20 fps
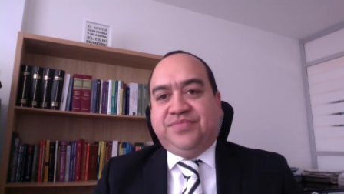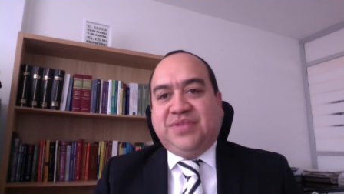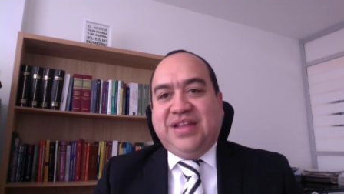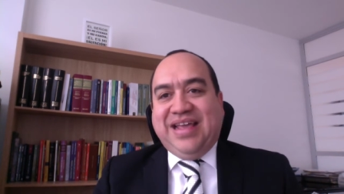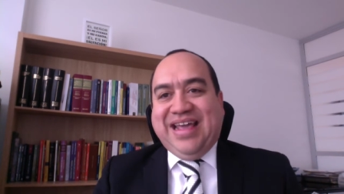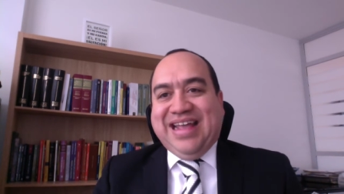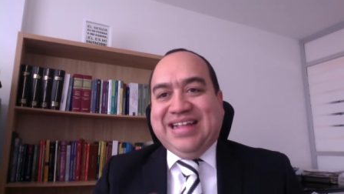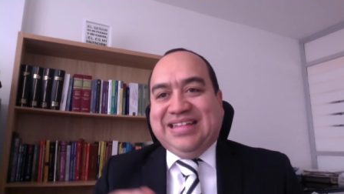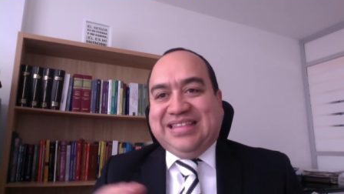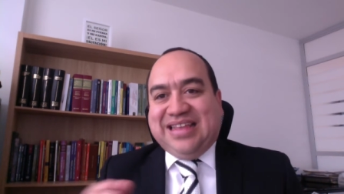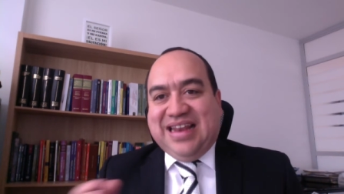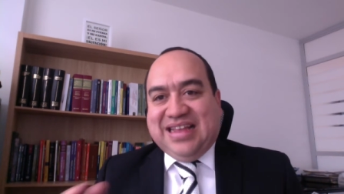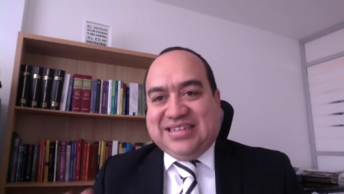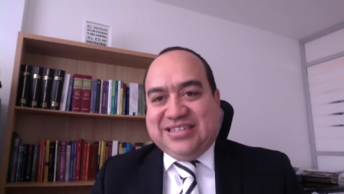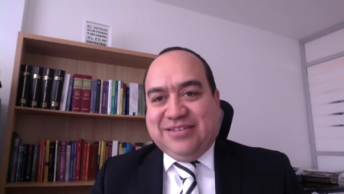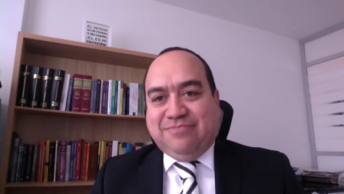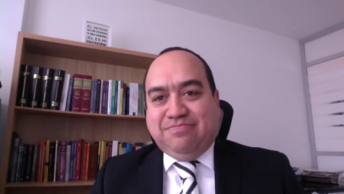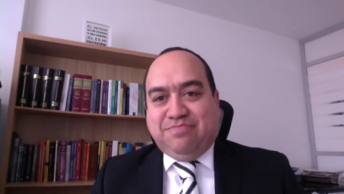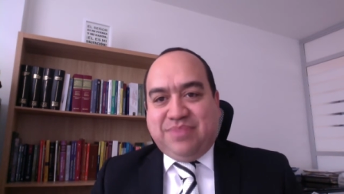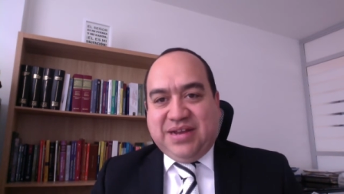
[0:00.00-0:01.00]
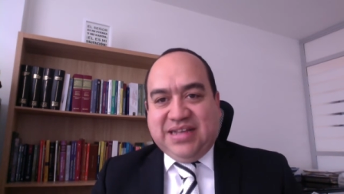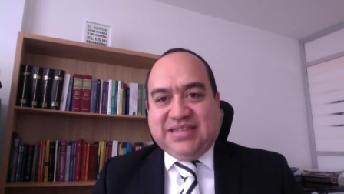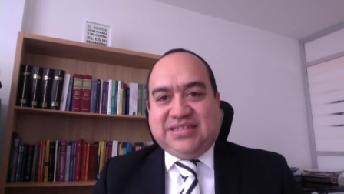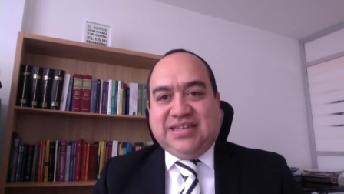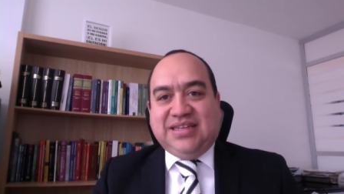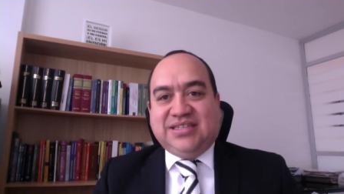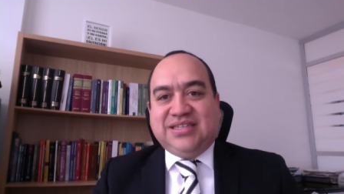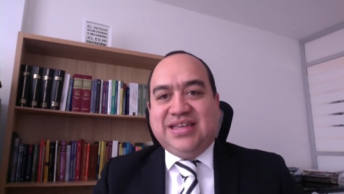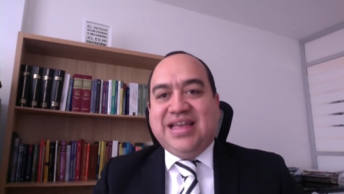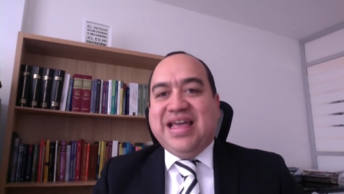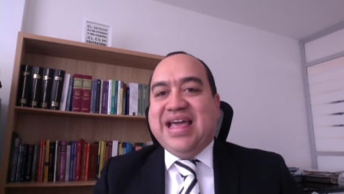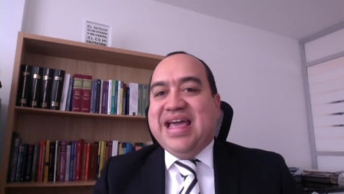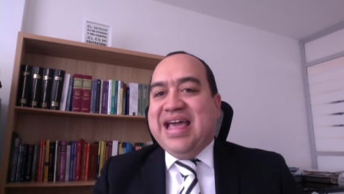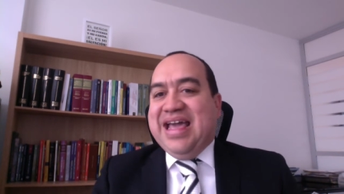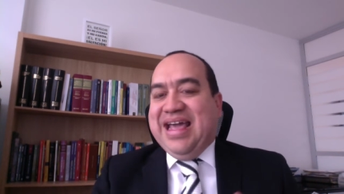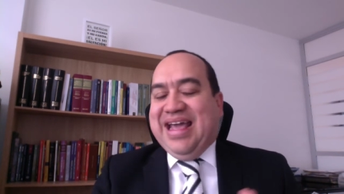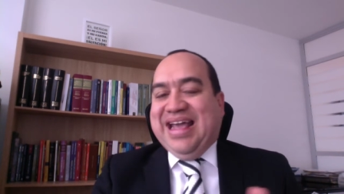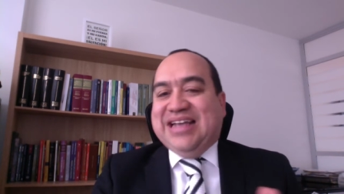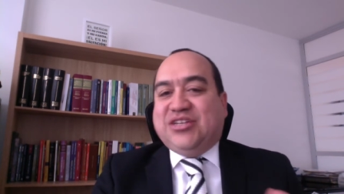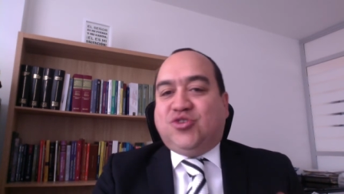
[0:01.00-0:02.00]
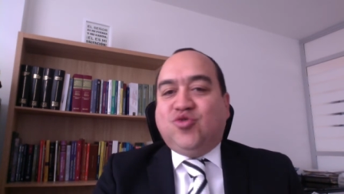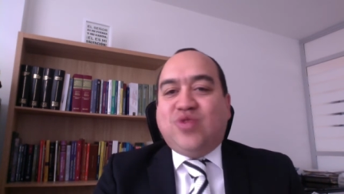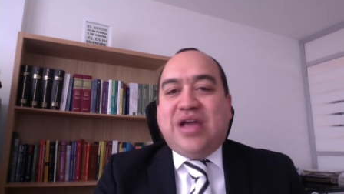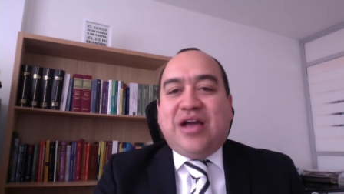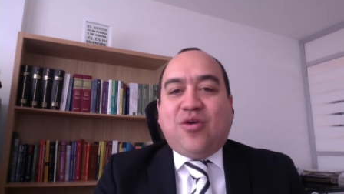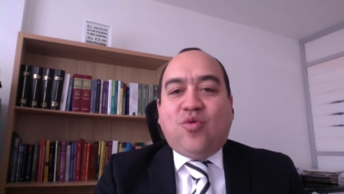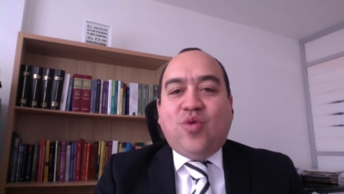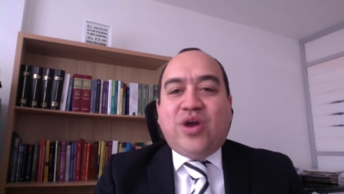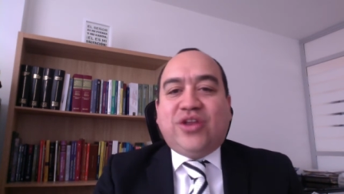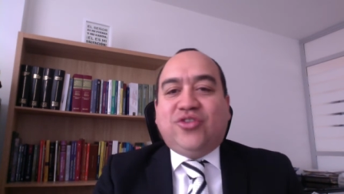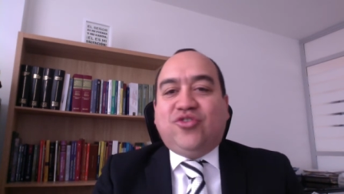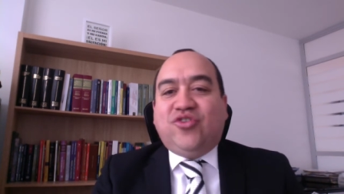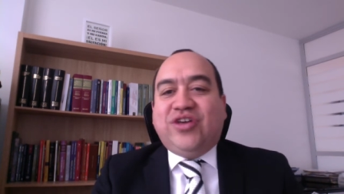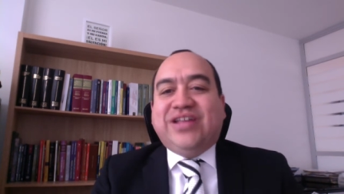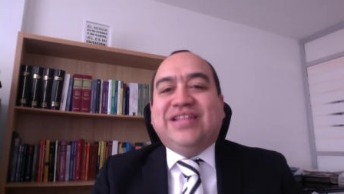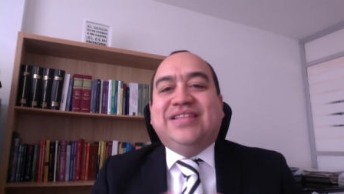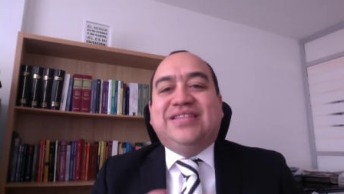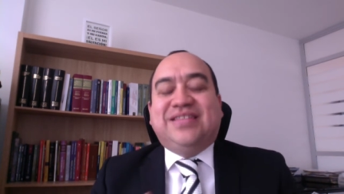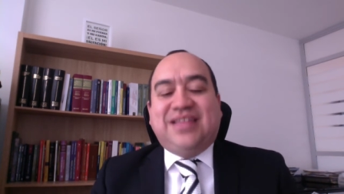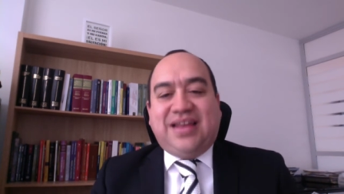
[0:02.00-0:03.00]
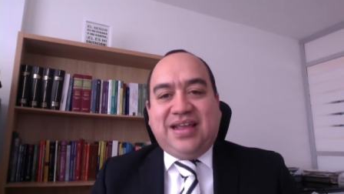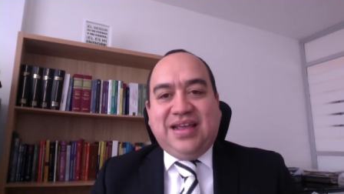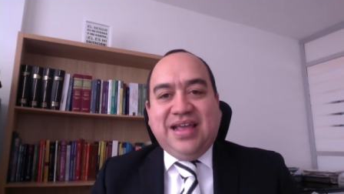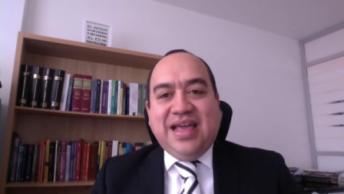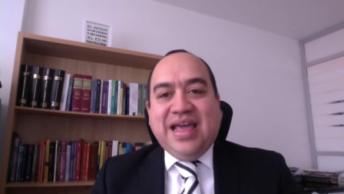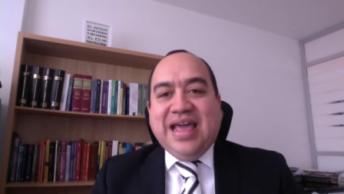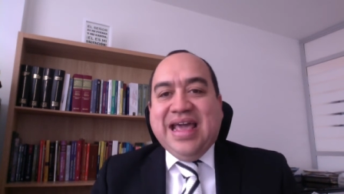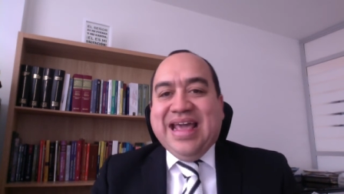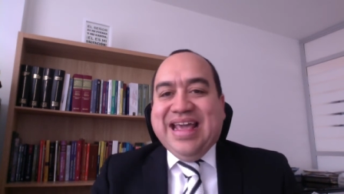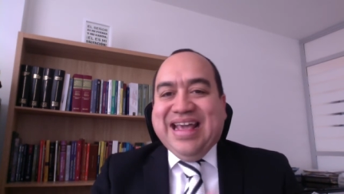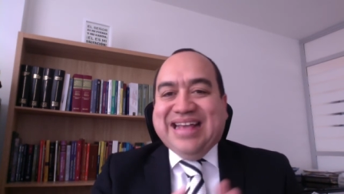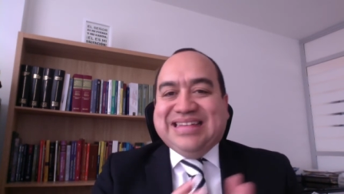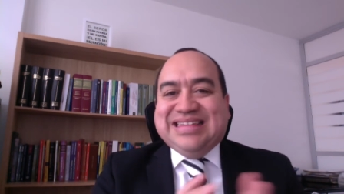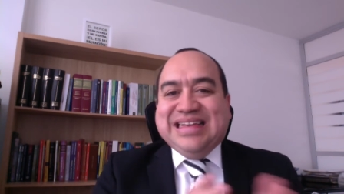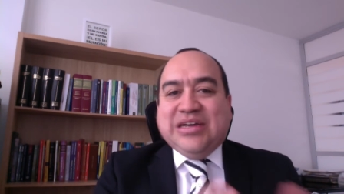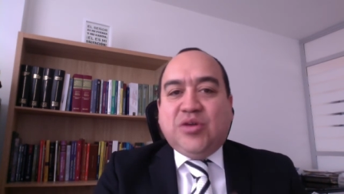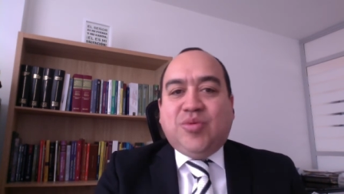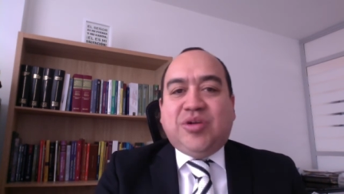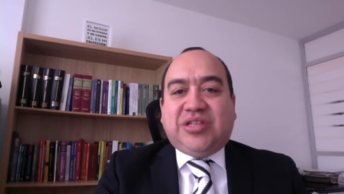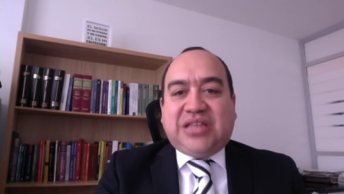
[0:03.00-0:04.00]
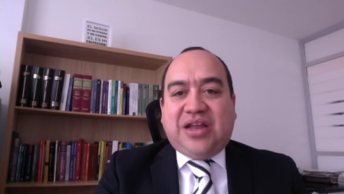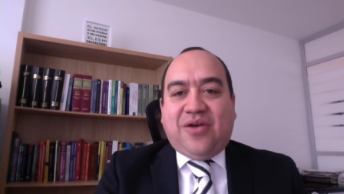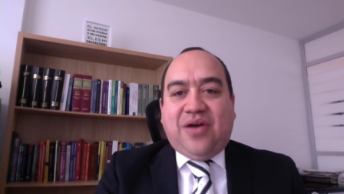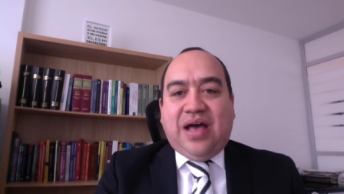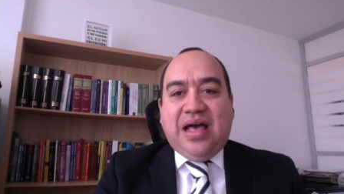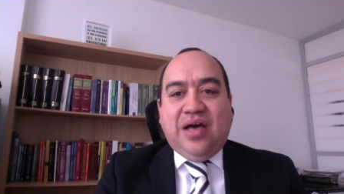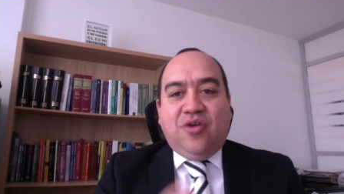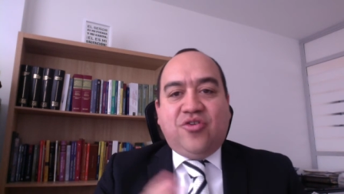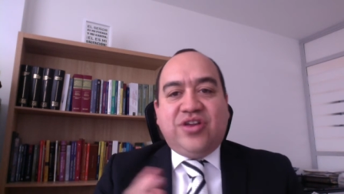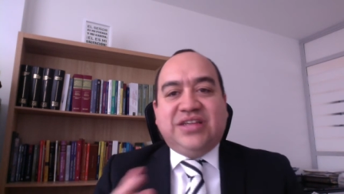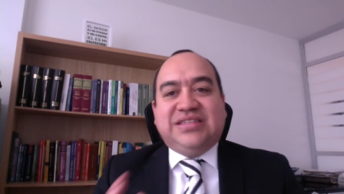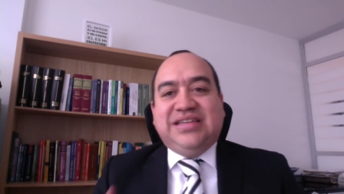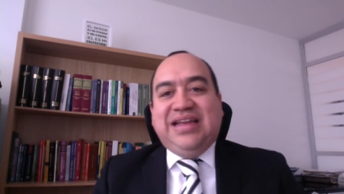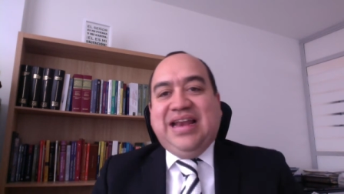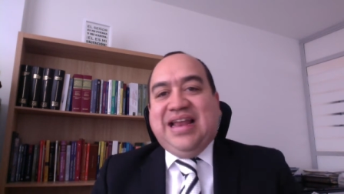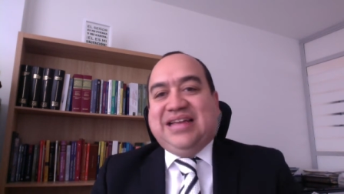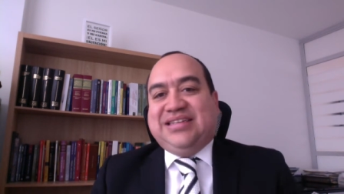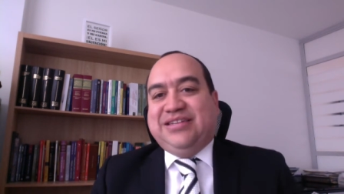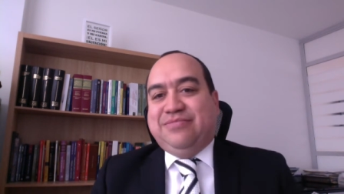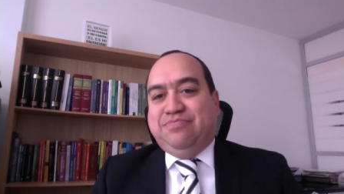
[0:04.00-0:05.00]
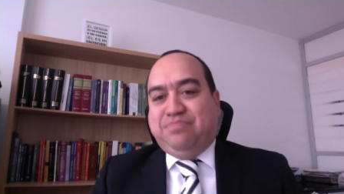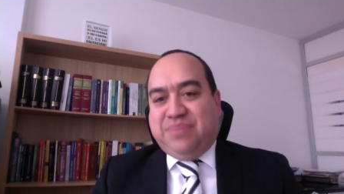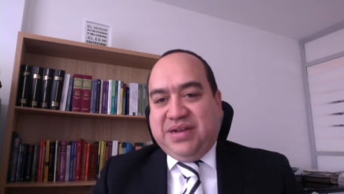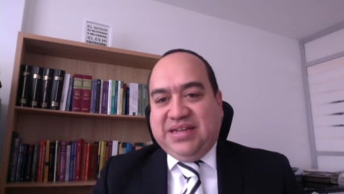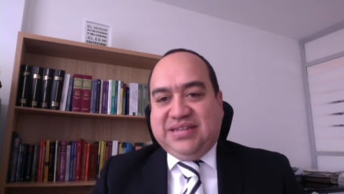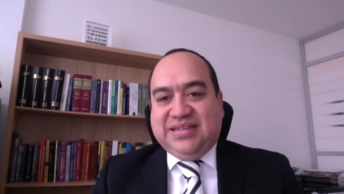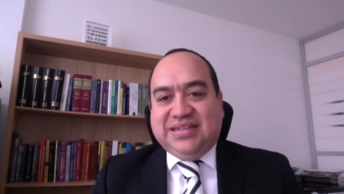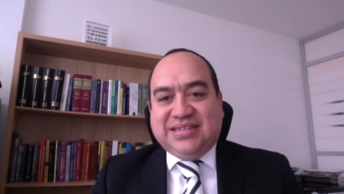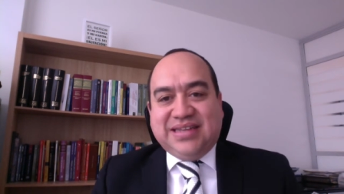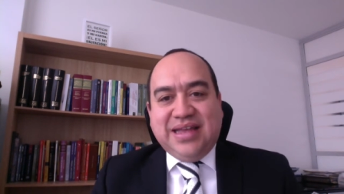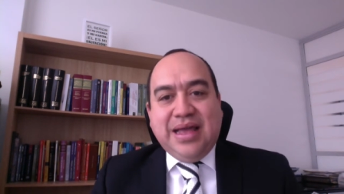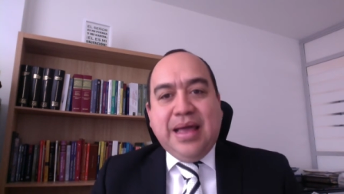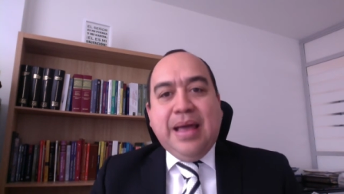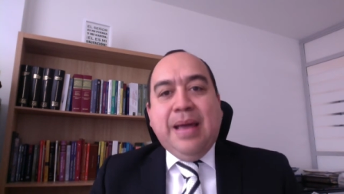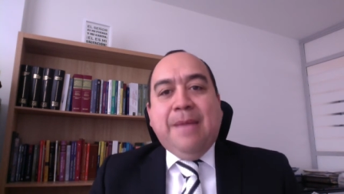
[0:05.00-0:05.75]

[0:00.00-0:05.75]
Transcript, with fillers: entre las empresas, es un acuerdo entre ese grupo de trabajadores y las empresas.